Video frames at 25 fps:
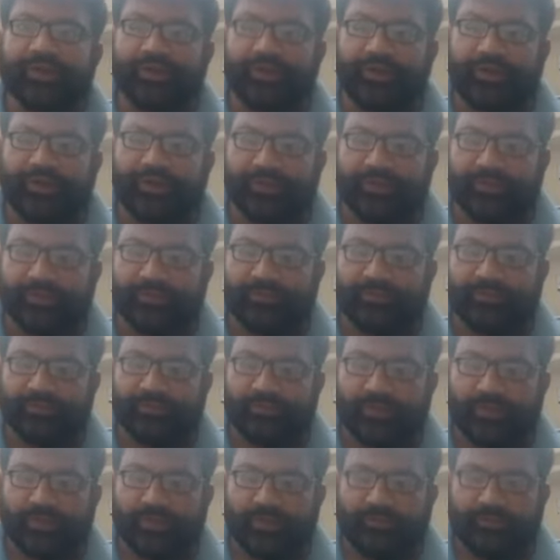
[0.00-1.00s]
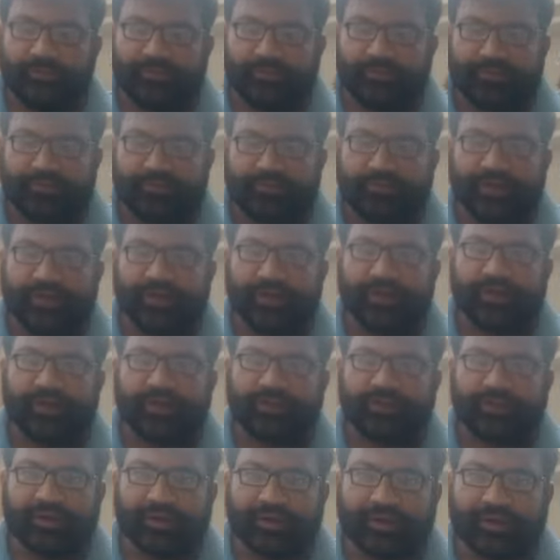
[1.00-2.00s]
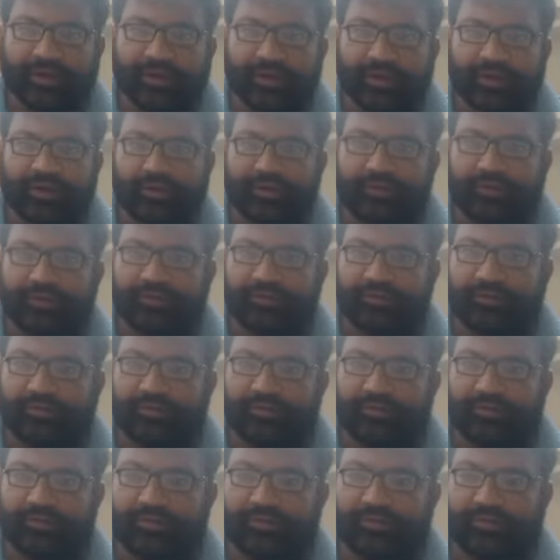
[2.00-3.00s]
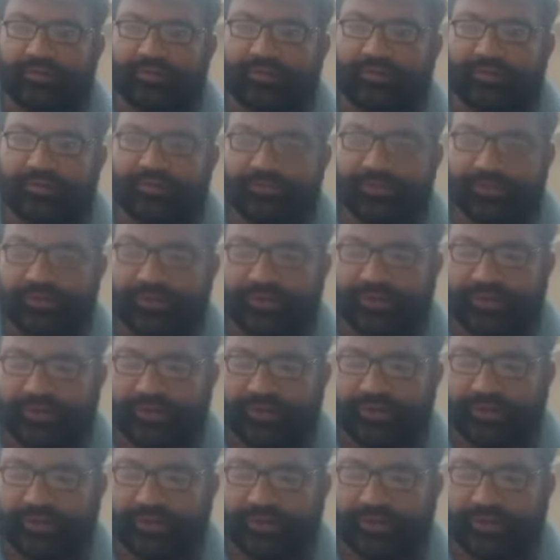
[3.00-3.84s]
के लिए वो सवाल ख़तरनाक हो सकता